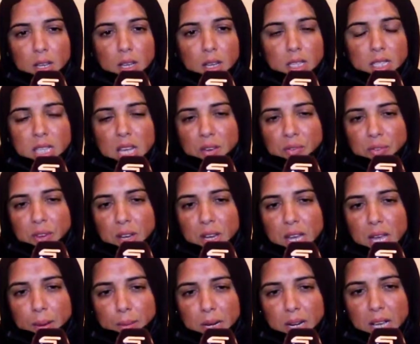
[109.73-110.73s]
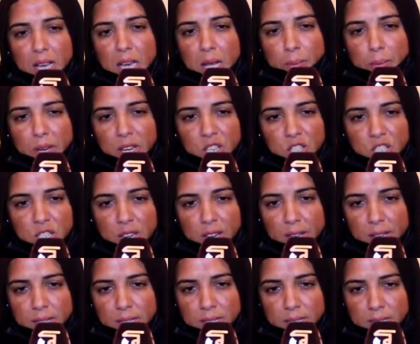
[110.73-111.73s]
صافي العام الاخر مبقيتش
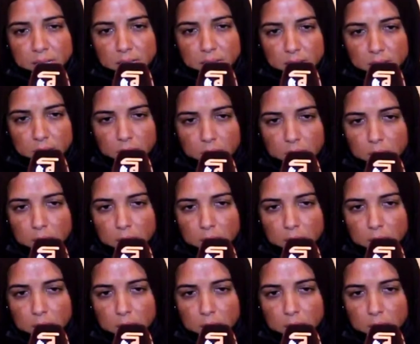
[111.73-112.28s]
نقدر نزيد